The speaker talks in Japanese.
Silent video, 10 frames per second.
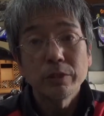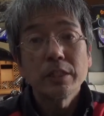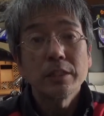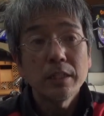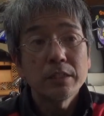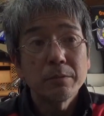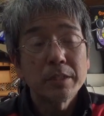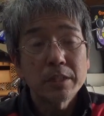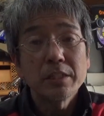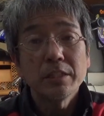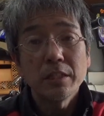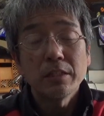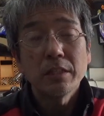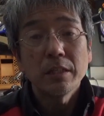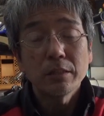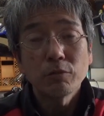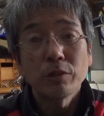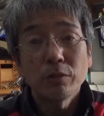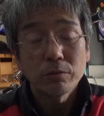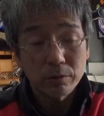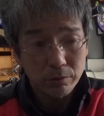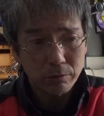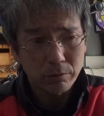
乗り出しでね、自賠責1年、えー、取りの